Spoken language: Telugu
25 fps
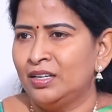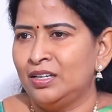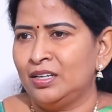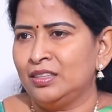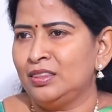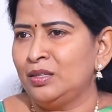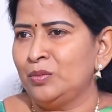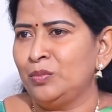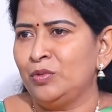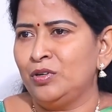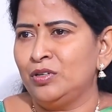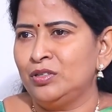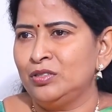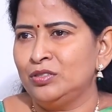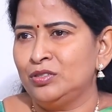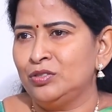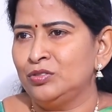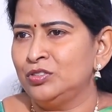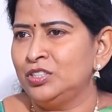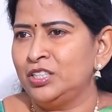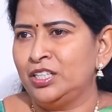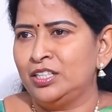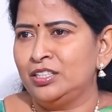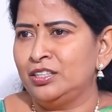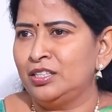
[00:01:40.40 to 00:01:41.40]
గతంలో
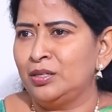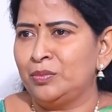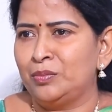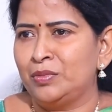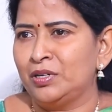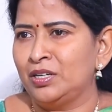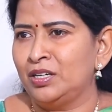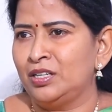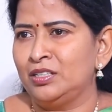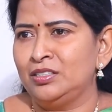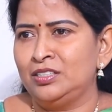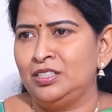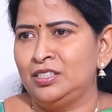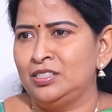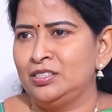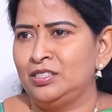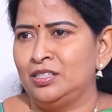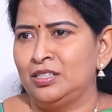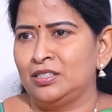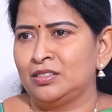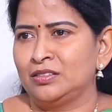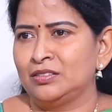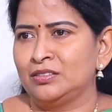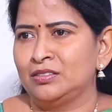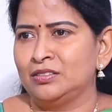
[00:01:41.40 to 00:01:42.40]
సుచరితమ్మ గారు
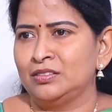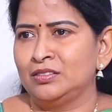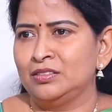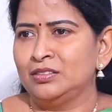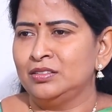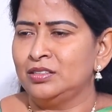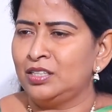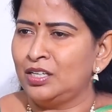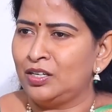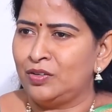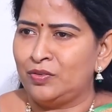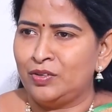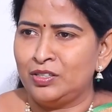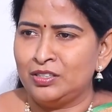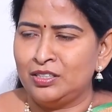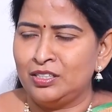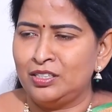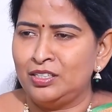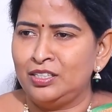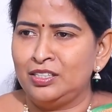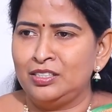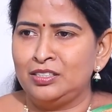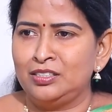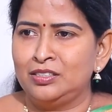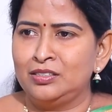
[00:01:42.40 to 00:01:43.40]
చేశారు తర్వాత
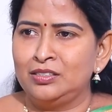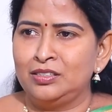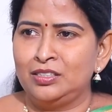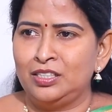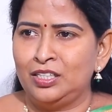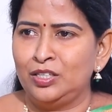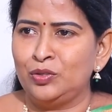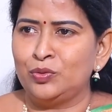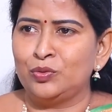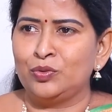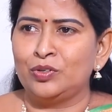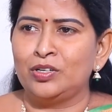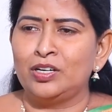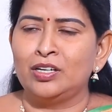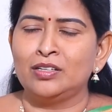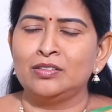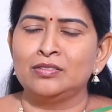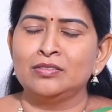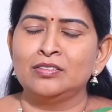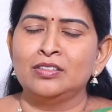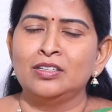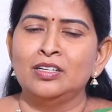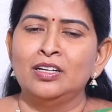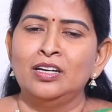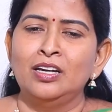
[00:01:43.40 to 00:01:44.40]
నేను నేనున్నాను
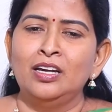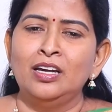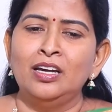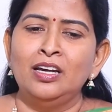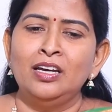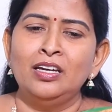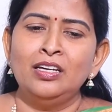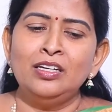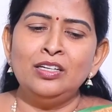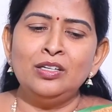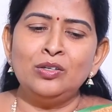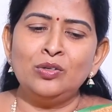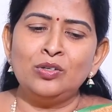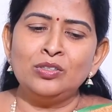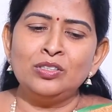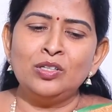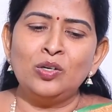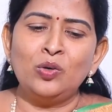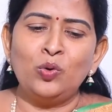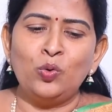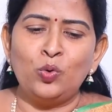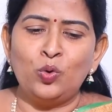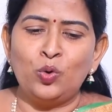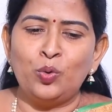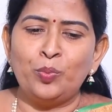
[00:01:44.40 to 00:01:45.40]
ఈ రోజున
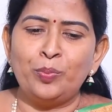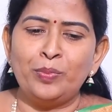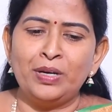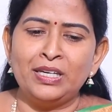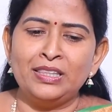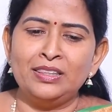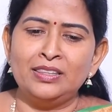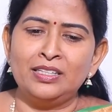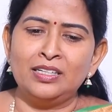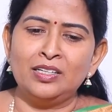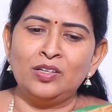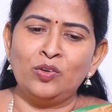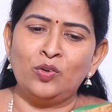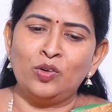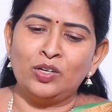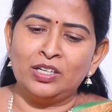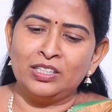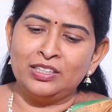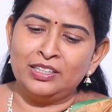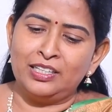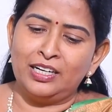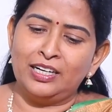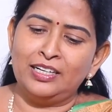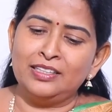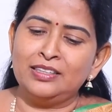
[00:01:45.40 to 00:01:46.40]
హోంమంత్రిగా ఒక
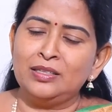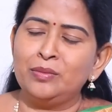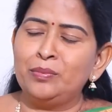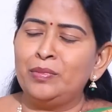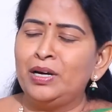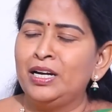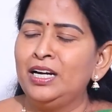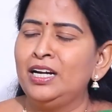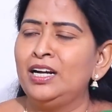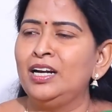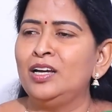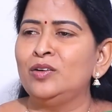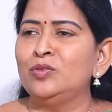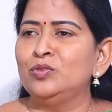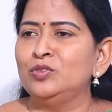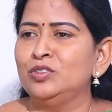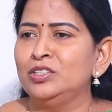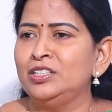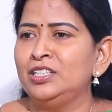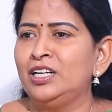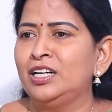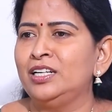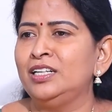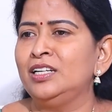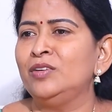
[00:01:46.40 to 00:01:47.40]
దళిత మహిళ
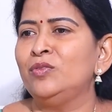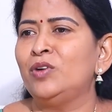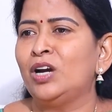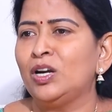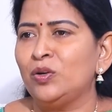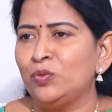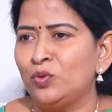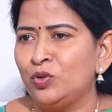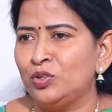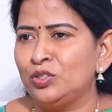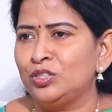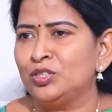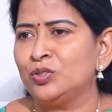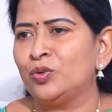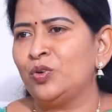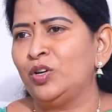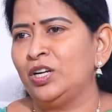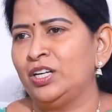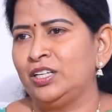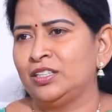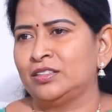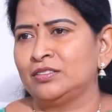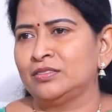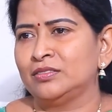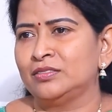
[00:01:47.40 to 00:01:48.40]
ఉంది అంటే వాళ్ళు
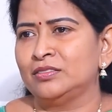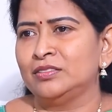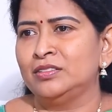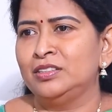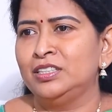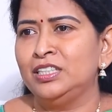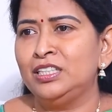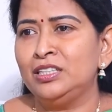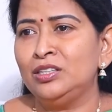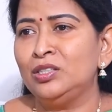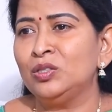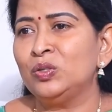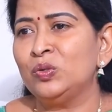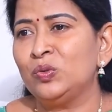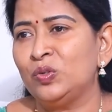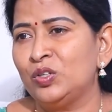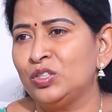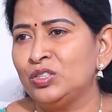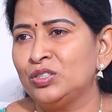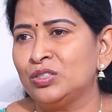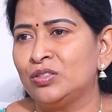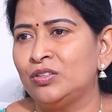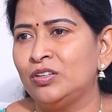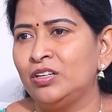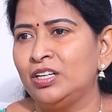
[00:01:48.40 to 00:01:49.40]
ఓర్చుకోలేరు ఎందుకు
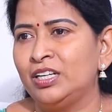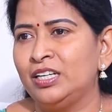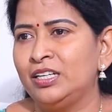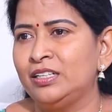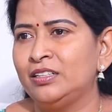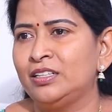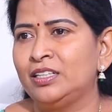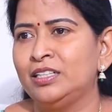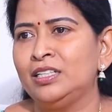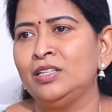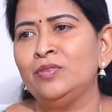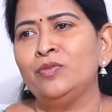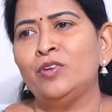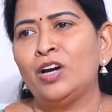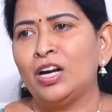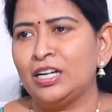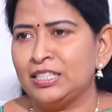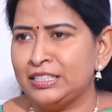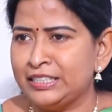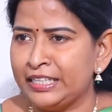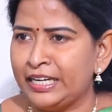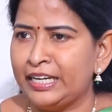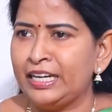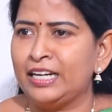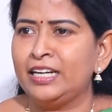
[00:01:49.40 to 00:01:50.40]
ఓర్చుకోలేరు అంటే వాళ్ళు
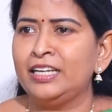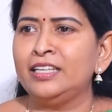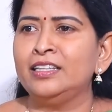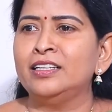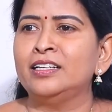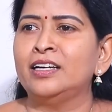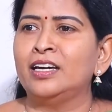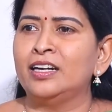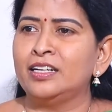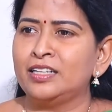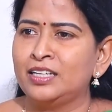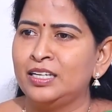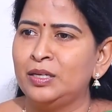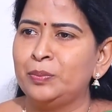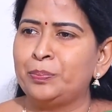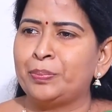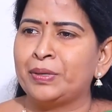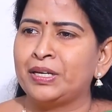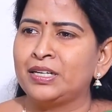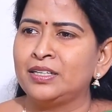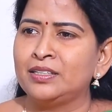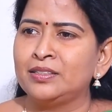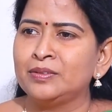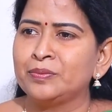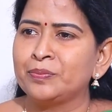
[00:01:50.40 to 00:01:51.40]
చేయలేదు కనుక ఈ
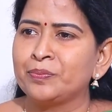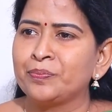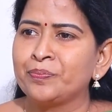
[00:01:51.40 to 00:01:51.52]
పని